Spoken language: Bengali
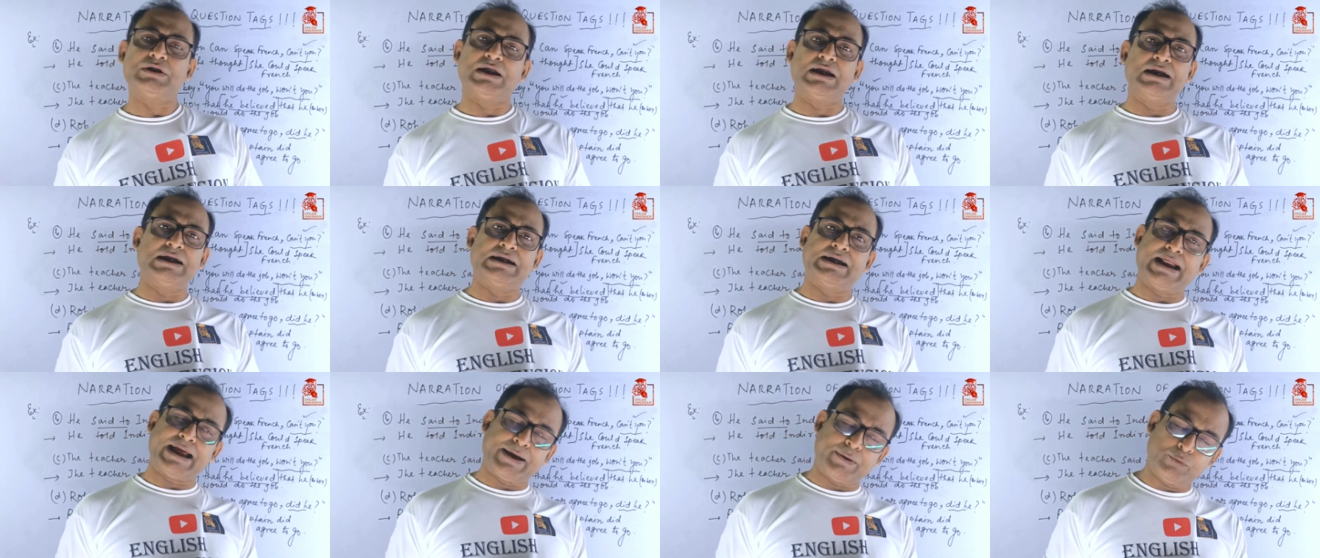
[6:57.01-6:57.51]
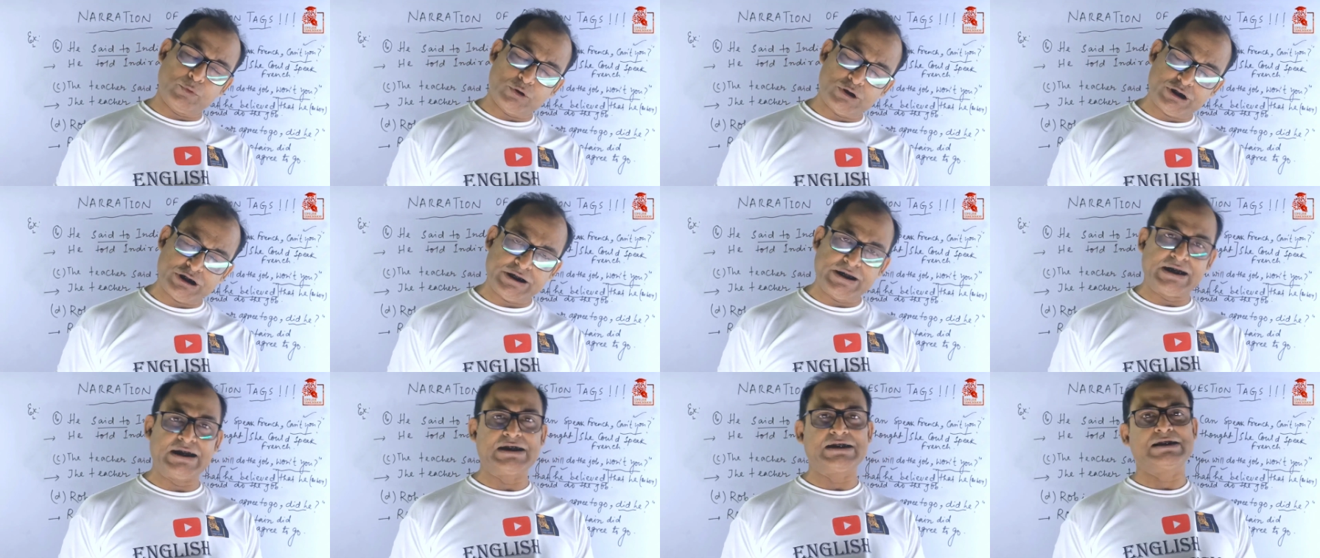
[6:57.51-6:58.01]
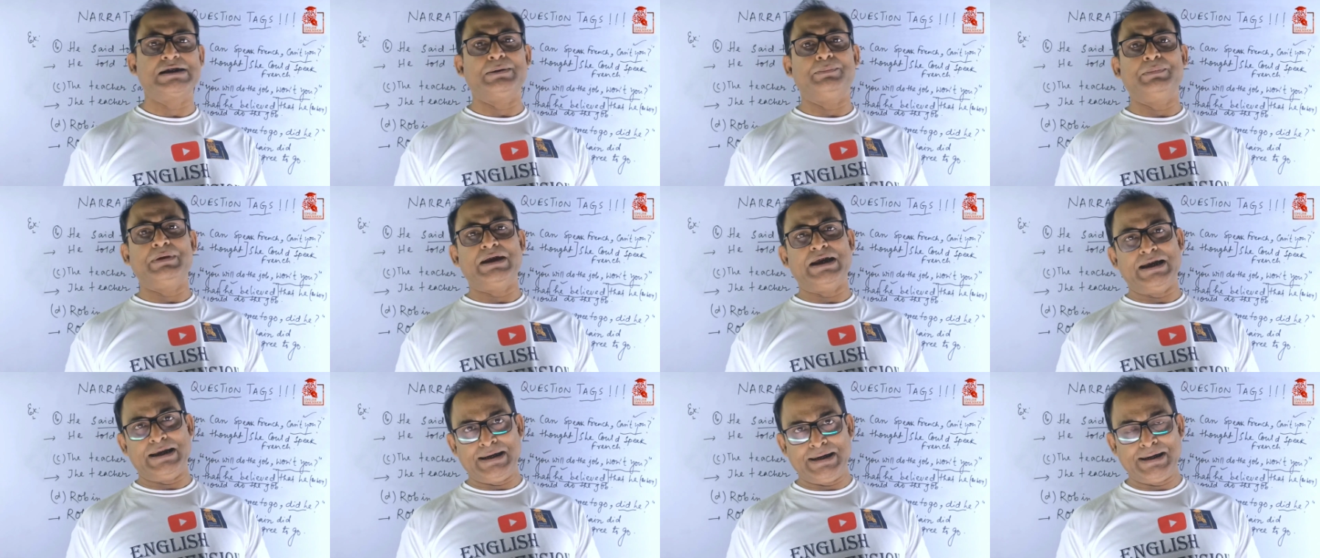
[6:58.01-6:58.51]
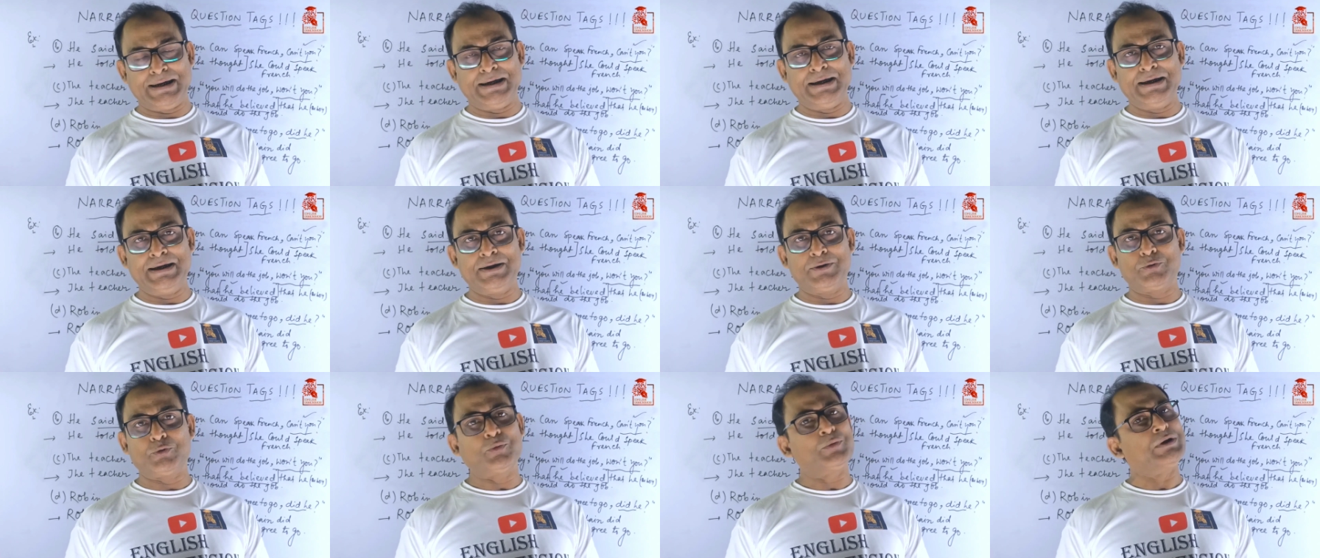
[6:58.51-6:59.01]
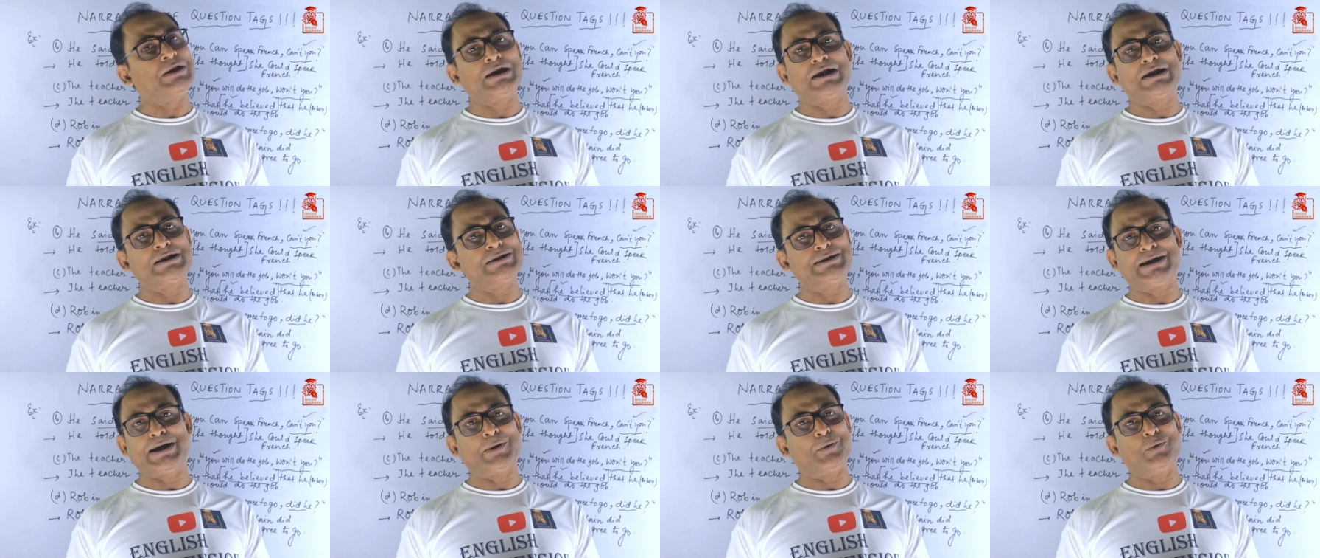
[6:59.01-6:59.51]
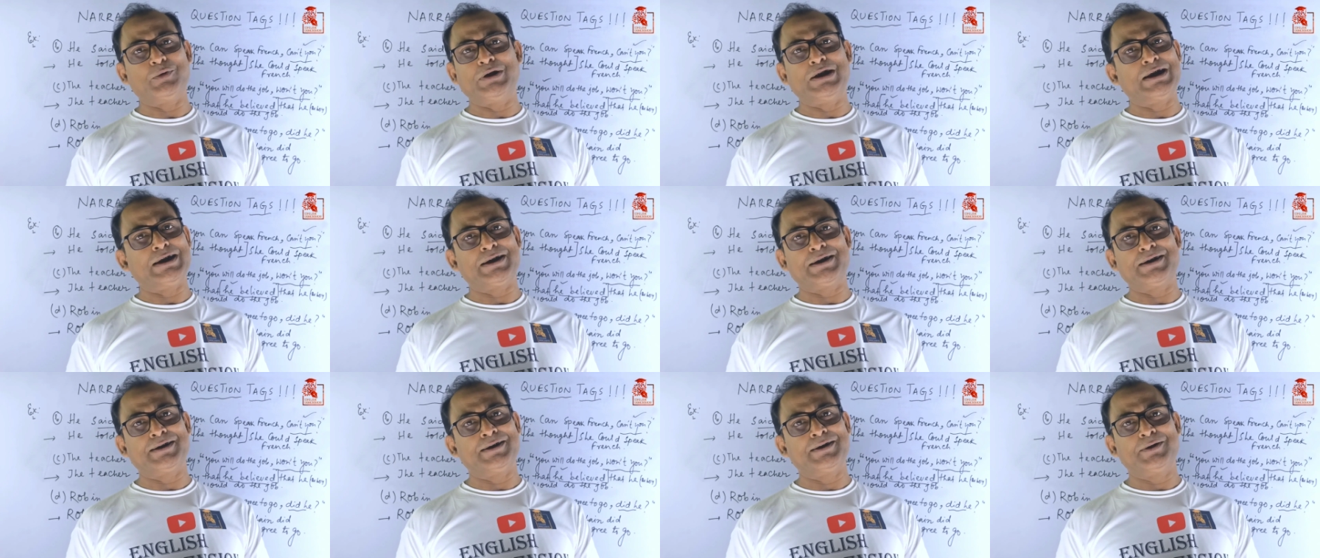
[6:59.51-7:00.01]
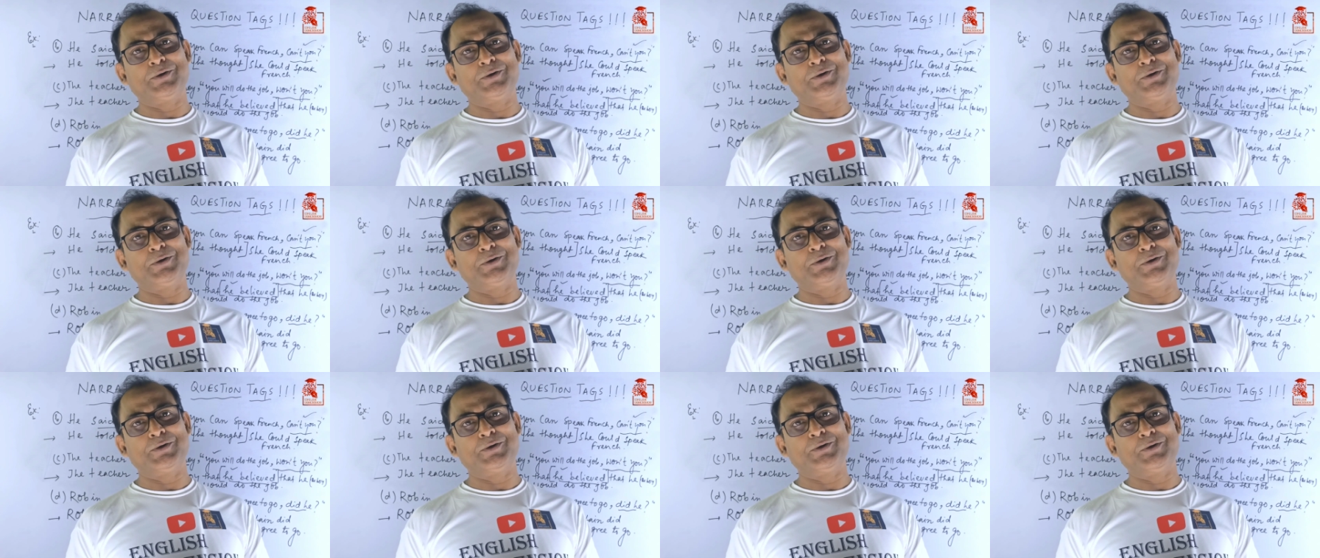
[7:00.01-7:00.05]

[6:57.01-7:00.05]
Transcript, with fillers: তাহলে ট্যাক কোশ্চেন এক্সামে এলে তোমাদের কাছে এখন আর